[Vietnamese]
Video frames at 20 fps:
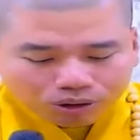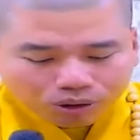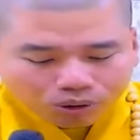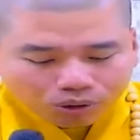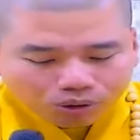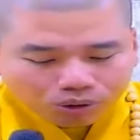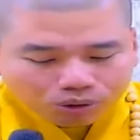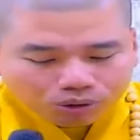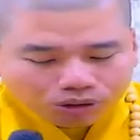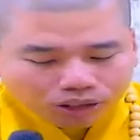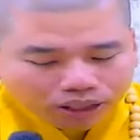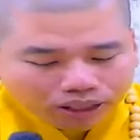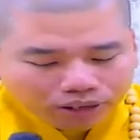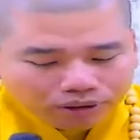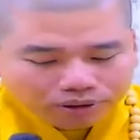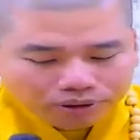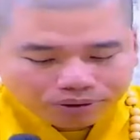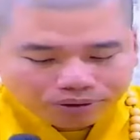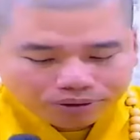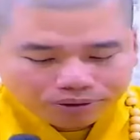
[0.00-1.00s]
tu
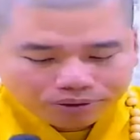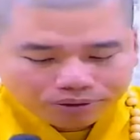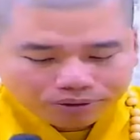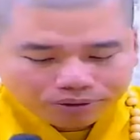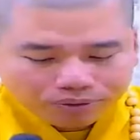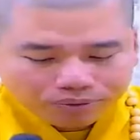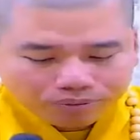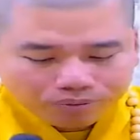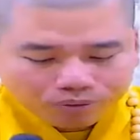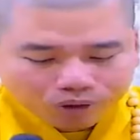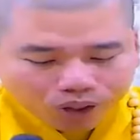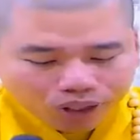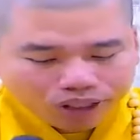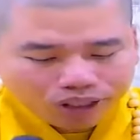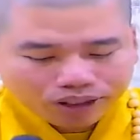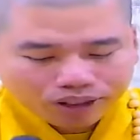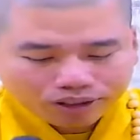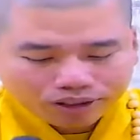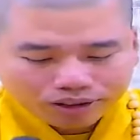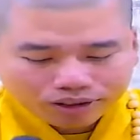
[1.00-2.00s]
theo
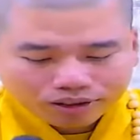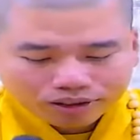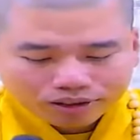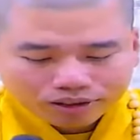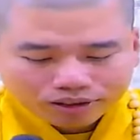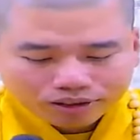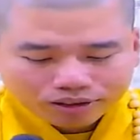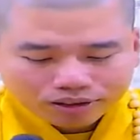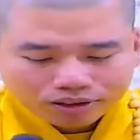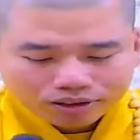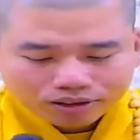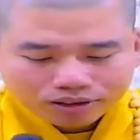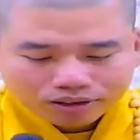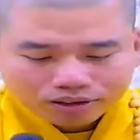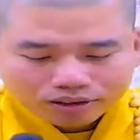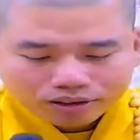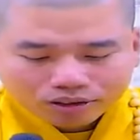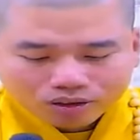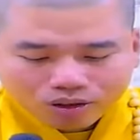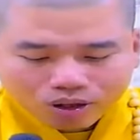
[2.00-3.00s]
thiền
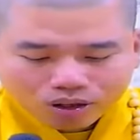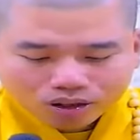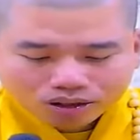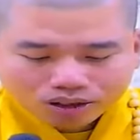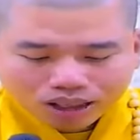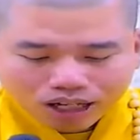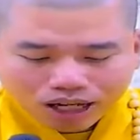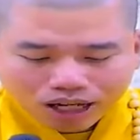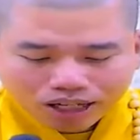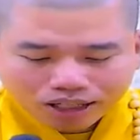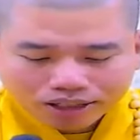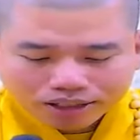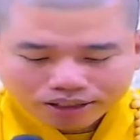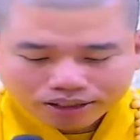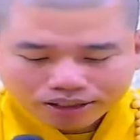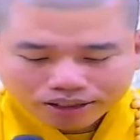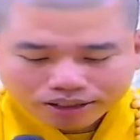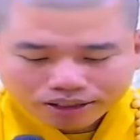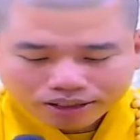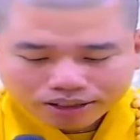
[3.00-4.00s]
có thể
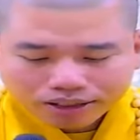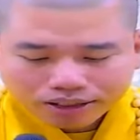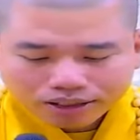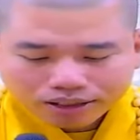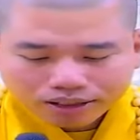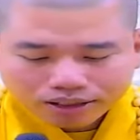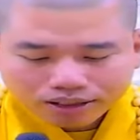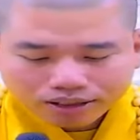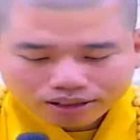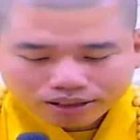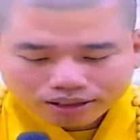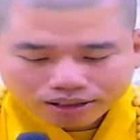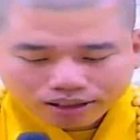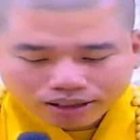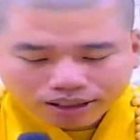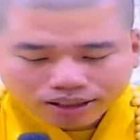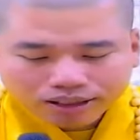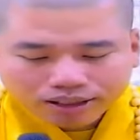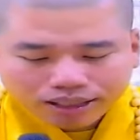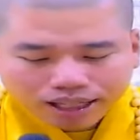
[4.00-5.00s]

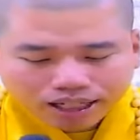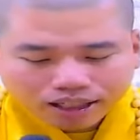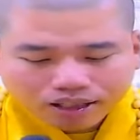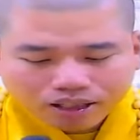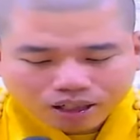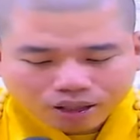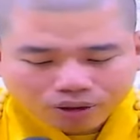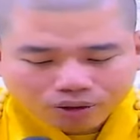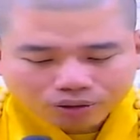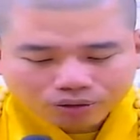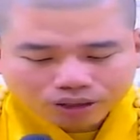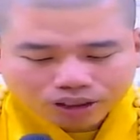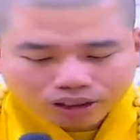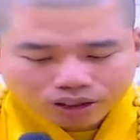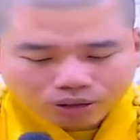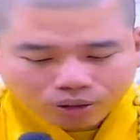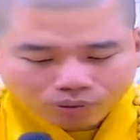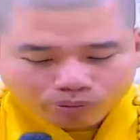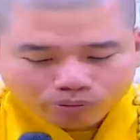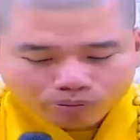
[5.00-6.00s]
liền giác ngộ thì
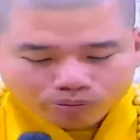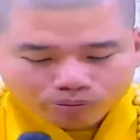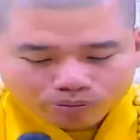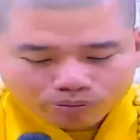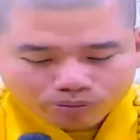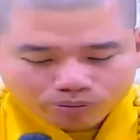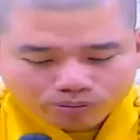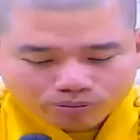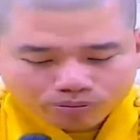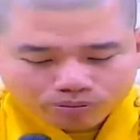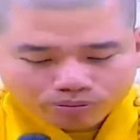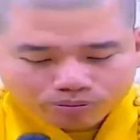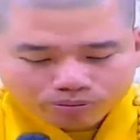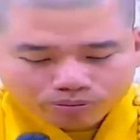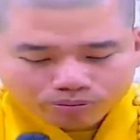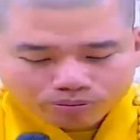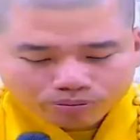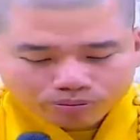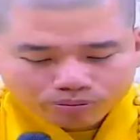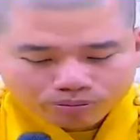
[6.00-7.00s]
cũng
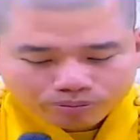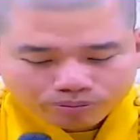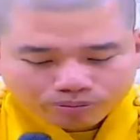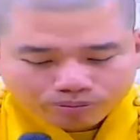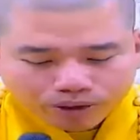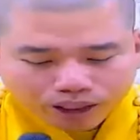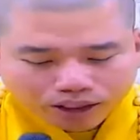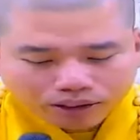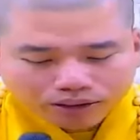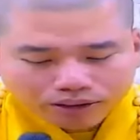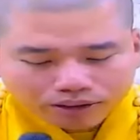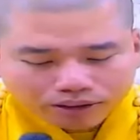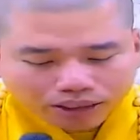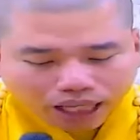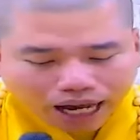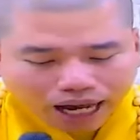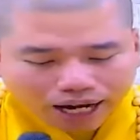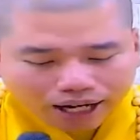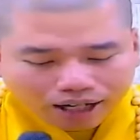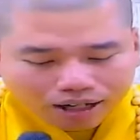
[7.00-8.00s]
tư
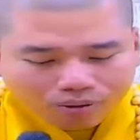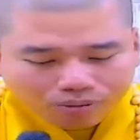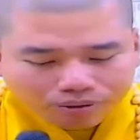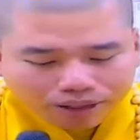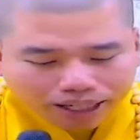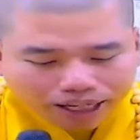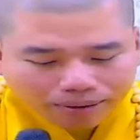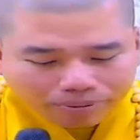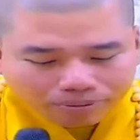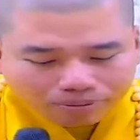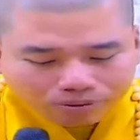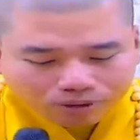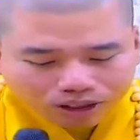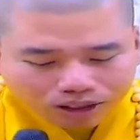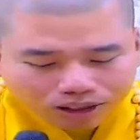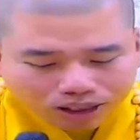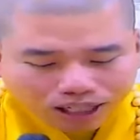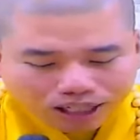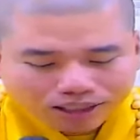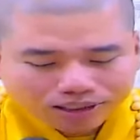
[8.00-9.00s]
tạ không dám
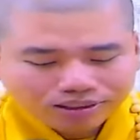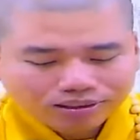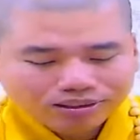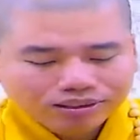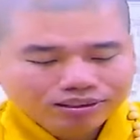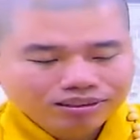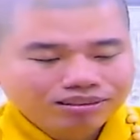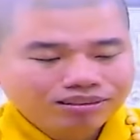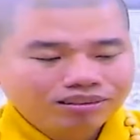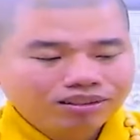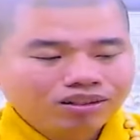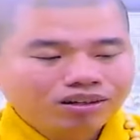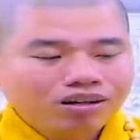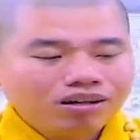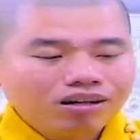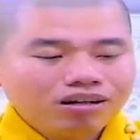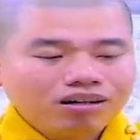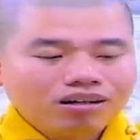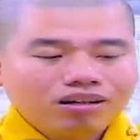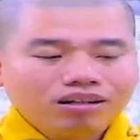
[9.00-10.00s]
tưng lời
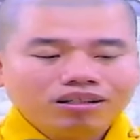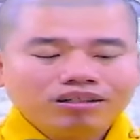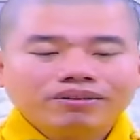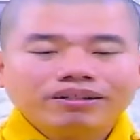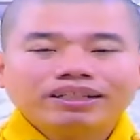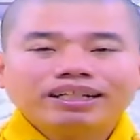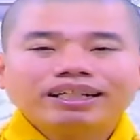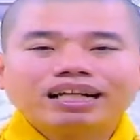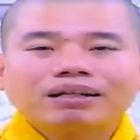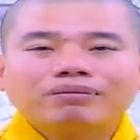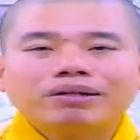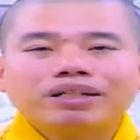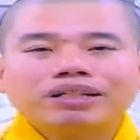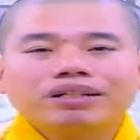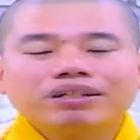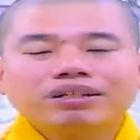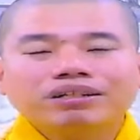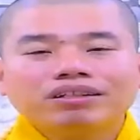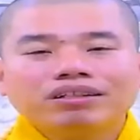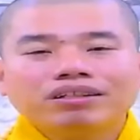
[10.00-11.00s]
đó như vậy thấy đặc biệt
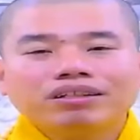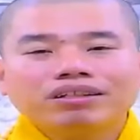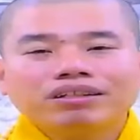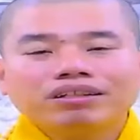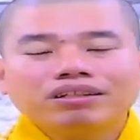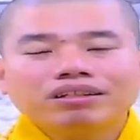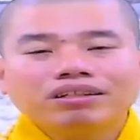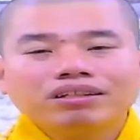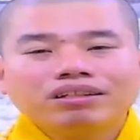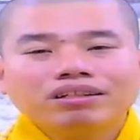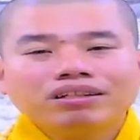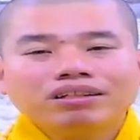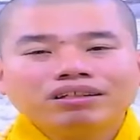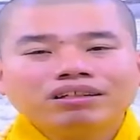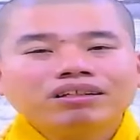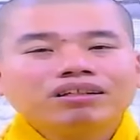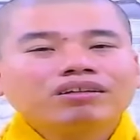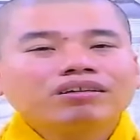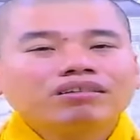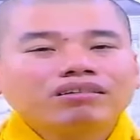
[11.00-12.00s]
chưa
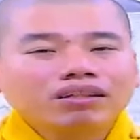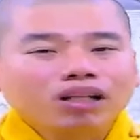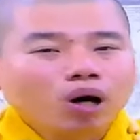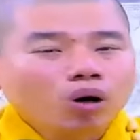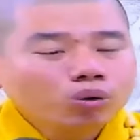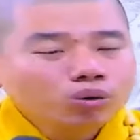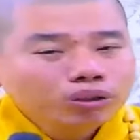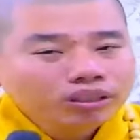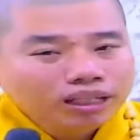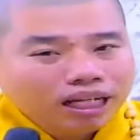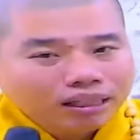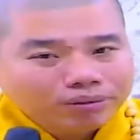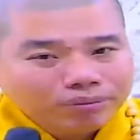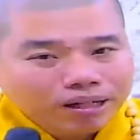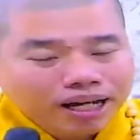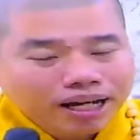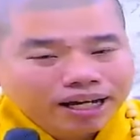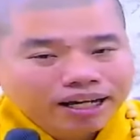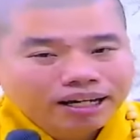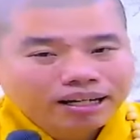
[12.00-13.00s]
tổ sư đạt
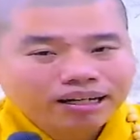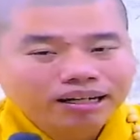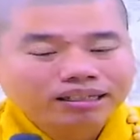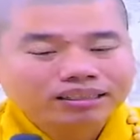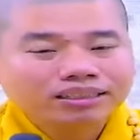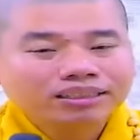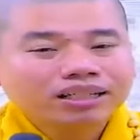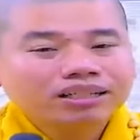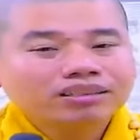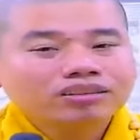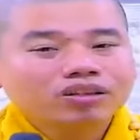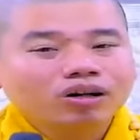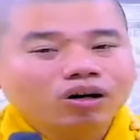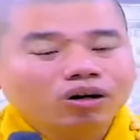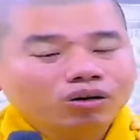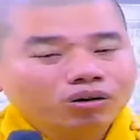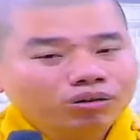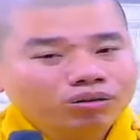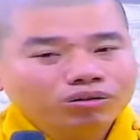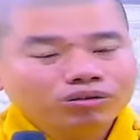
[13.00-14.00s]
ma là sơ
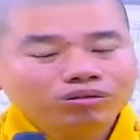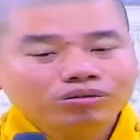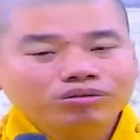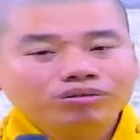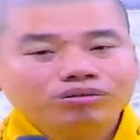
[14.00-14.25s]
tổ